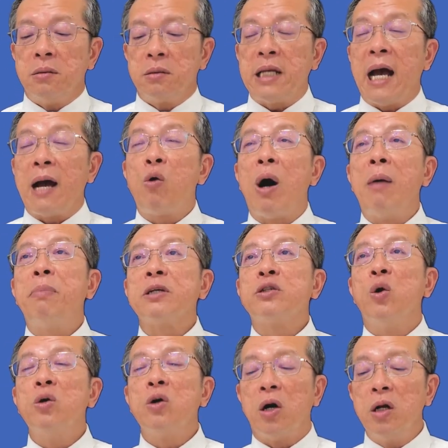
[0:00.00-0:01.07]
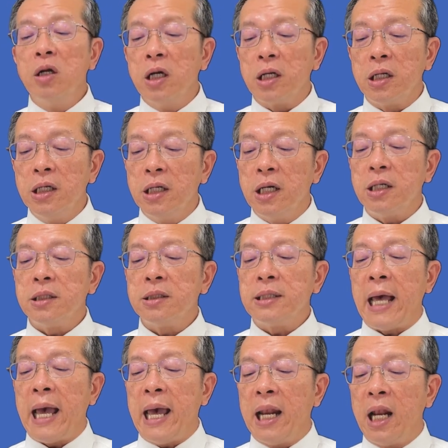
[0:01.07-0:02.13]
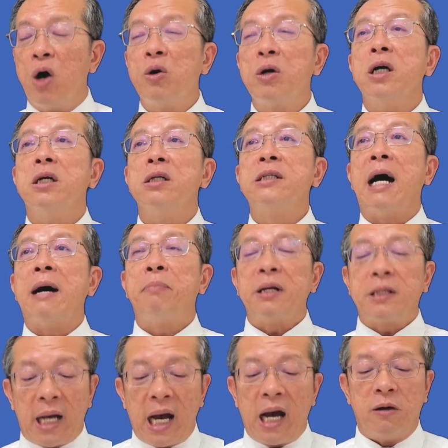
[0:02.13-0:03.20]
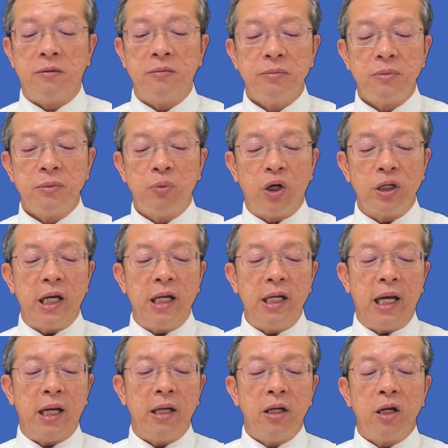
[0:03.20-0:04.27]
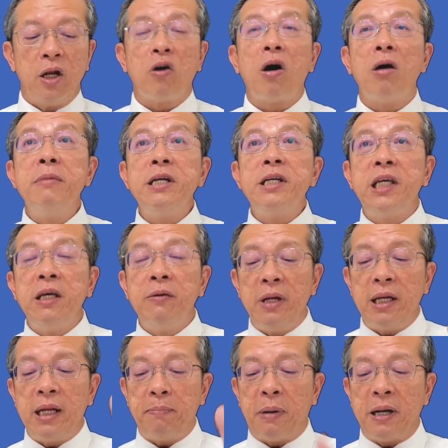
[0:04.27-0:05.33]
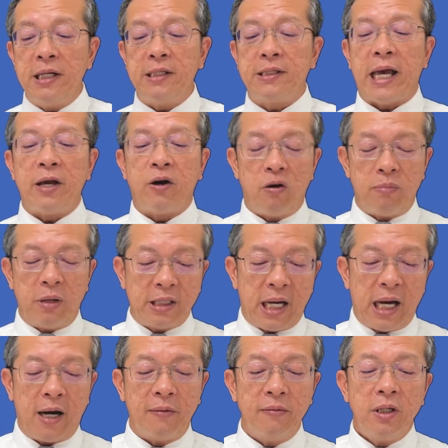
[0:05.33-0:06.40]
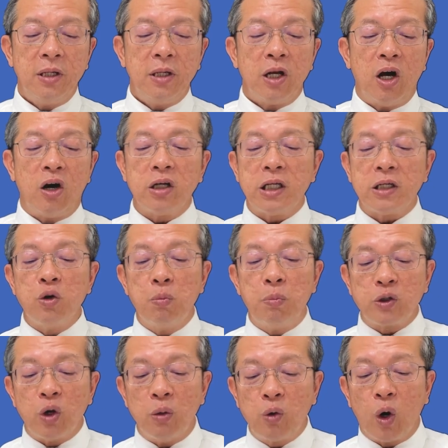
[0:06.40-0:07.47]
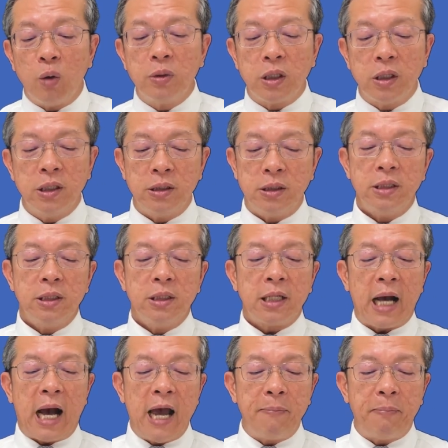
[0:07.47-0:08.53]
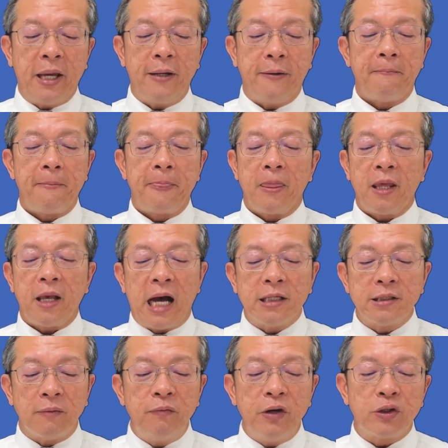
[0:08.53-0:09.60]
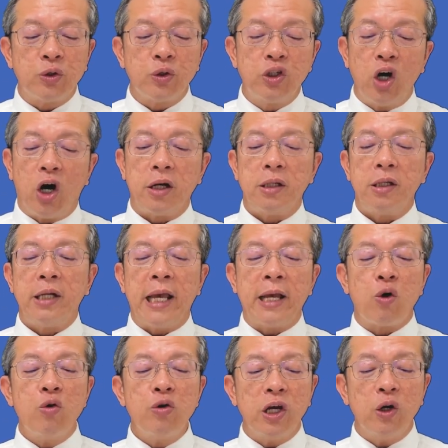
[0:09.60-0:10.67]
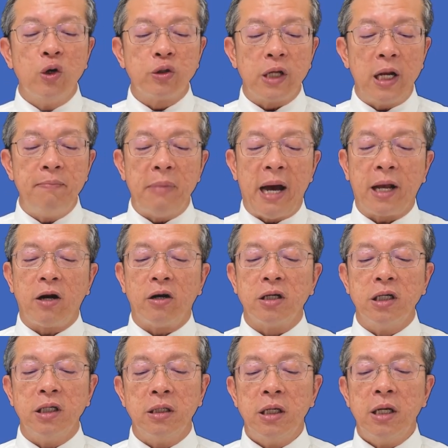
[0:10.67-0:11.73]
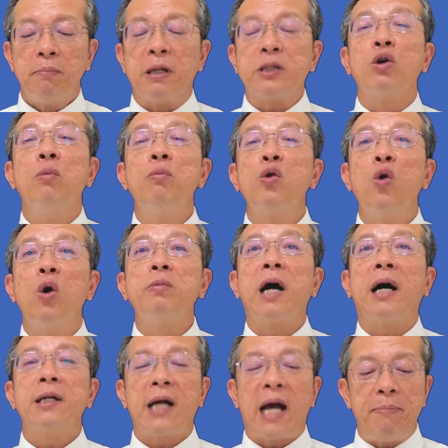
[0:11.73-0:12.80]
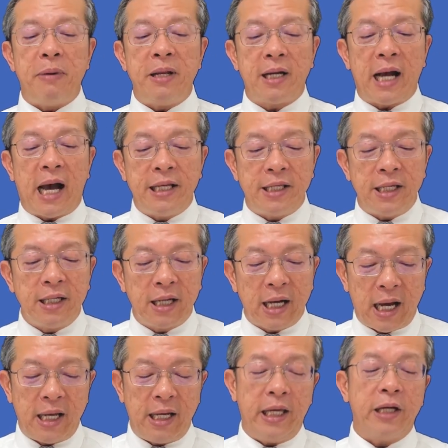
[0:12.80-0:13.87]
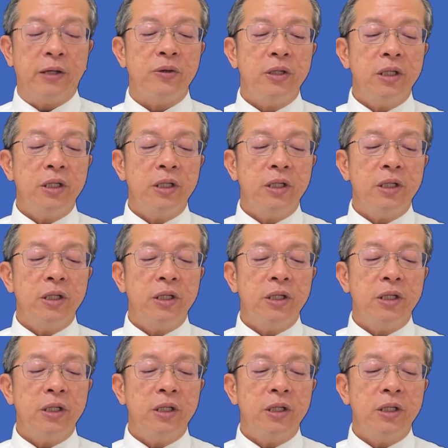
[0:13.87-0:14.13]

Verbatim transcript: จากความประสงค์ของเลือดเนื้อแต่เราเกิดจากพระเจ้าเพราะฉะนั้นเนี่ยเราก็มีชีวิตและพันธิสัยของพระเจ้า เราก็จะถูกผสมกลมกลืน กลายเป็นการสำเร็จสุดยอดในกรุงเยรูซาเล็มใหม่ก็คือผสมรวมกันกลายเป็นกายจริงกายเดียว